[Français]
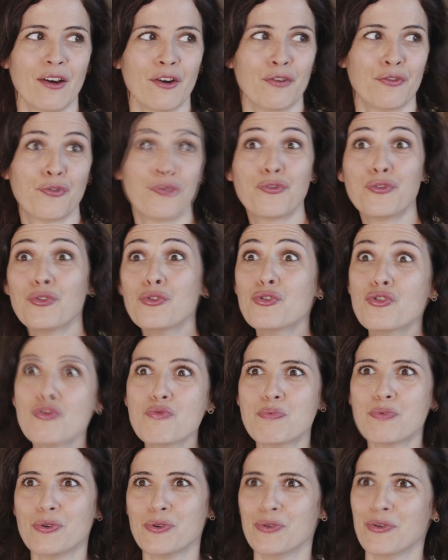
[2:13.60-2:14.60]
fous,
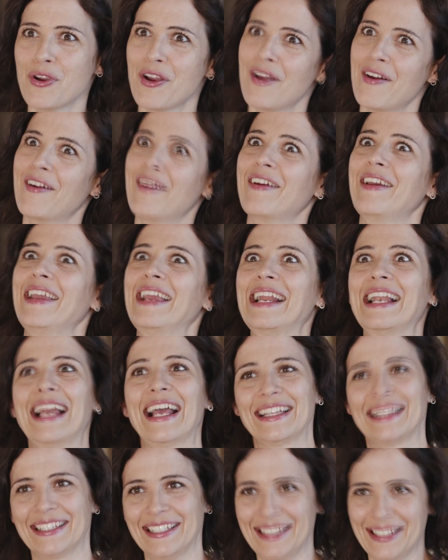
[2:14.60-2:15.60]
plus euh,
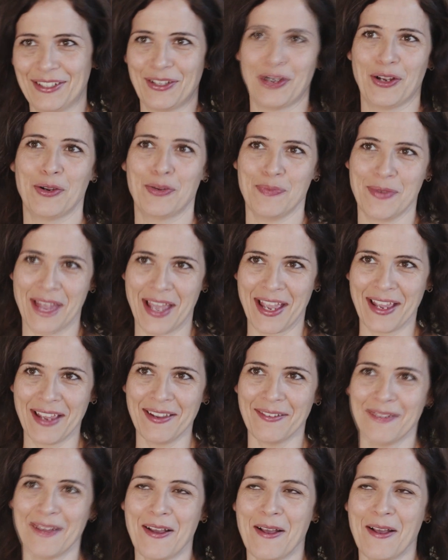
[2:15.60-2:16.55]
éclatés que le mien.